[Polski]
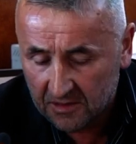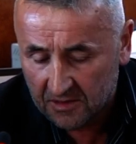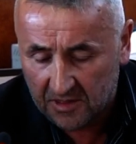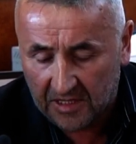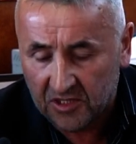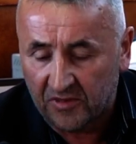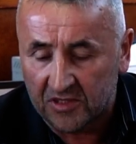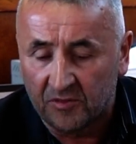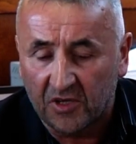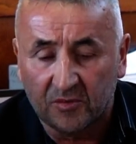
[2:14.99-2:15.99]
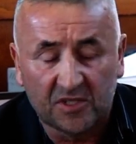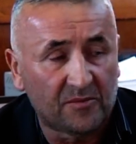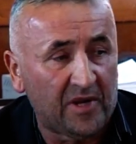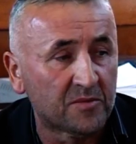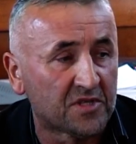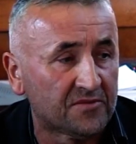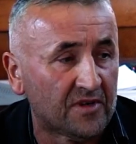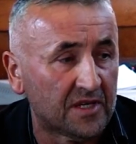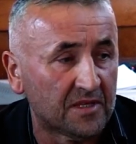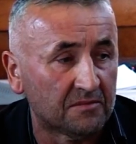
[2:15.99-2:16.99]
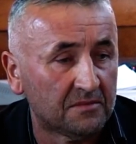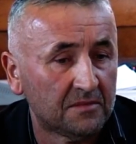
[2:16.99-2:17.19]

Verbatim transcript: y, tak zauważymy, robi za pani przyzwoleniem.